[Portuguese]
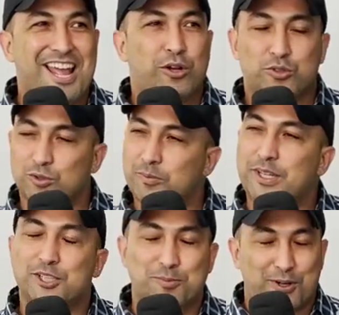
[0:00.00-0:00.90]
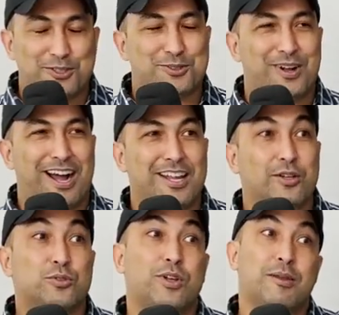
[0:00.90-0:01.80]
é o show do bicho, pode zoar.
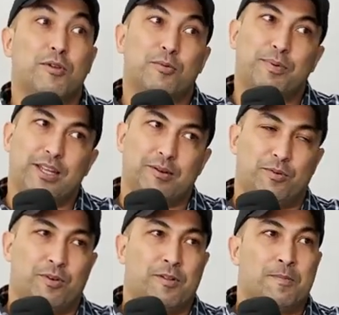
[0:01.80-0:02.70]
Eu Nossa. zoei meu primo.